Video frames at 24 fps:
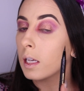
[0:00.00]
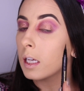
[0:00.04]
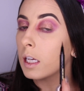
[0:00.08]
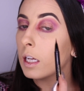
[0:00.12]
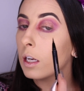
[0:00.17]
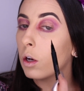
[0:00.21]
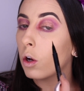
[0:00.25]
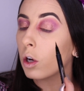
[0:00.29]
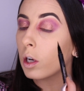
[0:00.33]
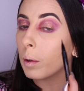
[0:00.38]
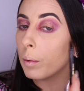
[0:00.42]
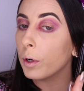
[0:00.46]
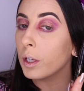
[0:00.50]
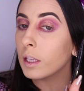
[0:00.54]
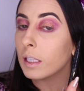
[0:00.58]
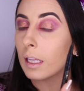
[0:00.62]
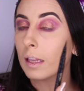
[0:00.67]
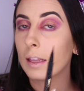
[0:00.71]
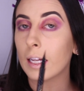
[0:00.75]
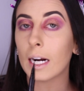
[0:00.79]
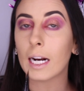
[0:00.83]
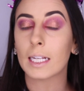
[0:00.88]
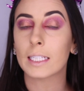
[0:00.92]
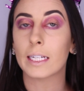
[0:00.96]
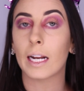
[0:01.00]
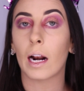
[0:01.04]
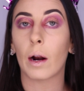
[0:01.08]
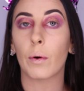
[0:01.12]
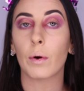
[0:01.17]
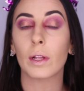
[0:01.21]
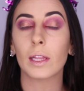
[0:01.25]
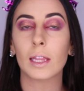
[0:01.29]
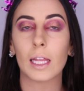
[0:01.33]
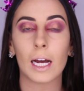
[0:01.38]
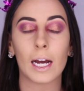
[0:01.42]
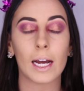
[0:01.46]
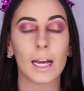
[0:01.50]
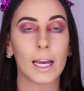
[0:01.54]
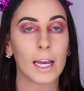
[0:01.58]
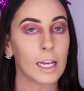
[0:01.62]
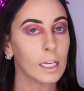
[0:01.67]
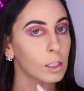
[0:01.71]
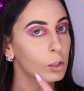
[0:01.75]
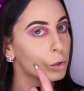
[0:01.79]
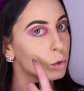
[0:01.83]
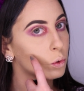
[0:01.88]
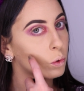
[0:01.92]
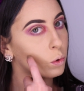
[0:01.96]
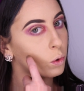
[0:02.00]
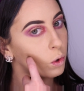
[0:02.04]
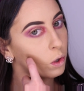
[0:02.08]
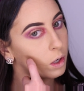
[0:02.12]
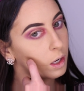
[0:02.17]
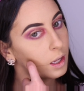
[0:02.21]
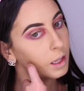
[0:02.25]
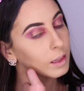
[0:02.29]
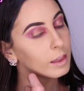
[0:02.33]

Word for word: Y lo que voy a intentar hacer ahorita es un